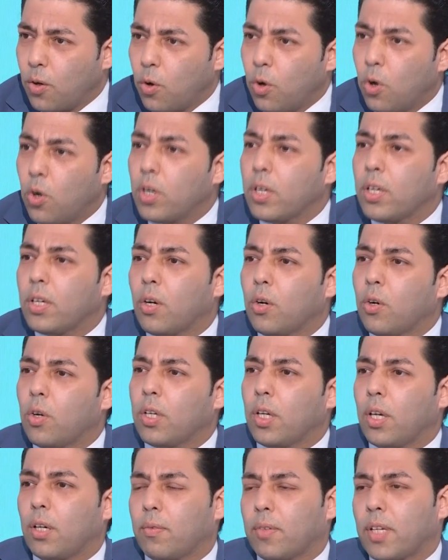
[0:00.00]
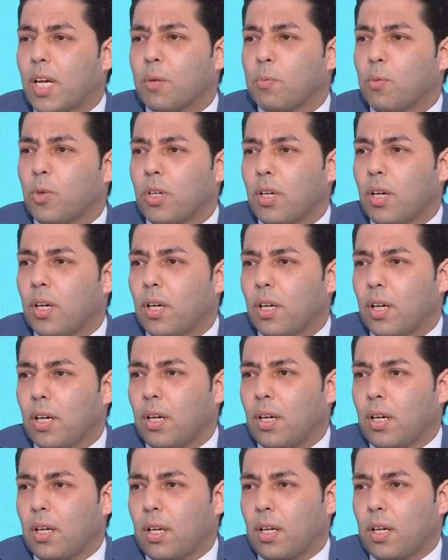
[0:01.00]
وهون هون تكمن
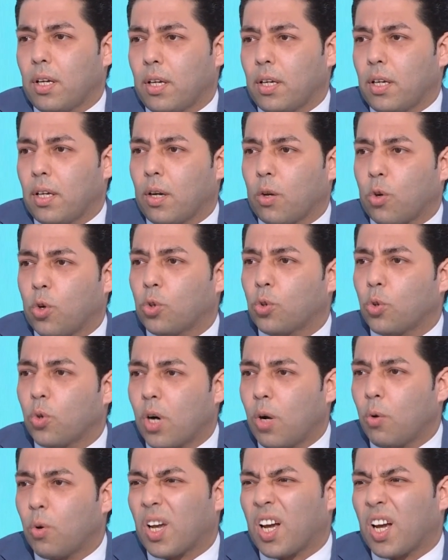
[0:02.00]
الخطوره